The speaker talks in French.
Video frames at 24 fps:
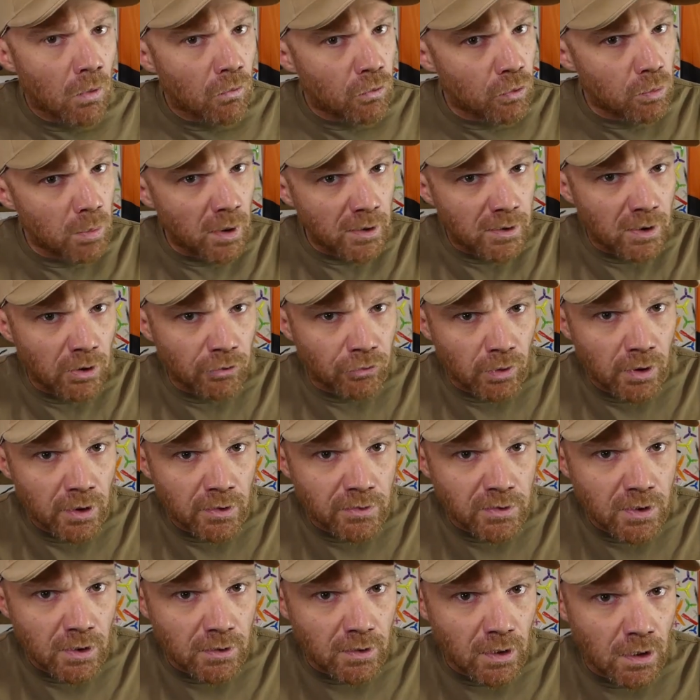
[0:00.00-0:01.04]
Vous le mettez sur
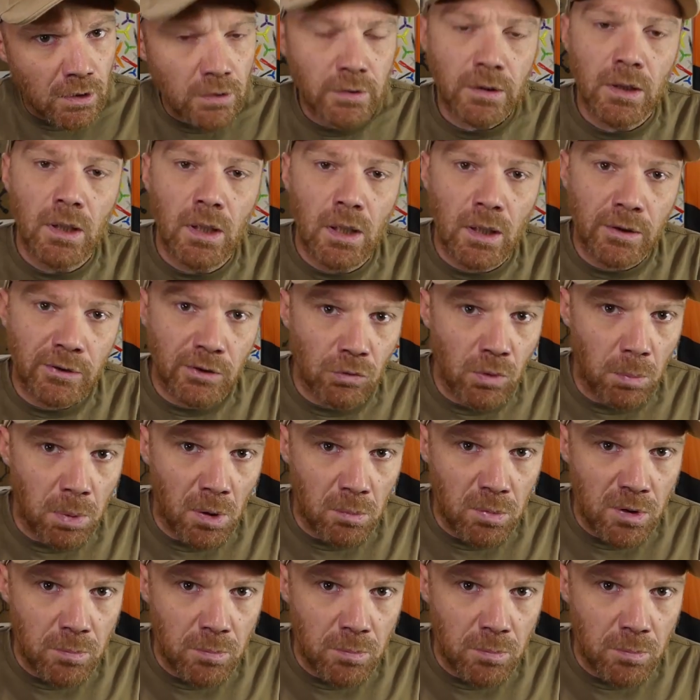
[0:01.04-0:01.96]
l'XT30 et là, ça doit pas